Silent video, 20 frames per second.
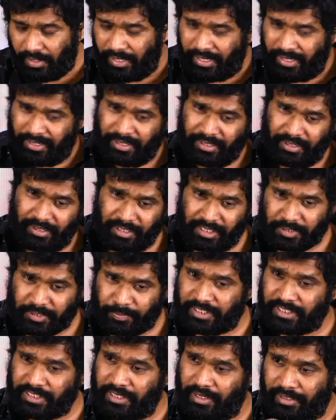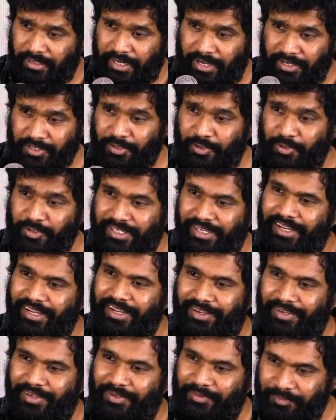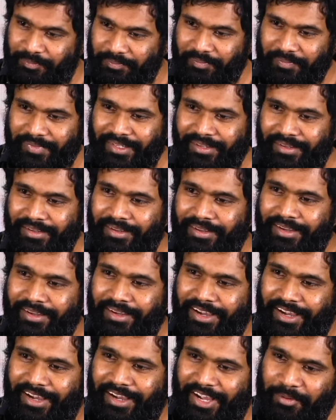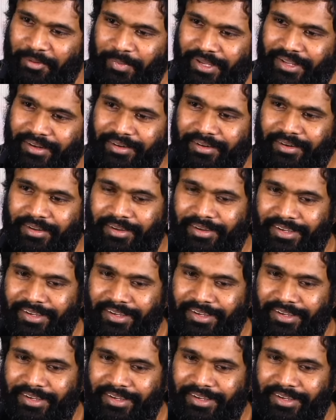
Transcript: అండ్ స్పెషల్ థ్యాంక్స్ టు స్నేహ ఐ మీన్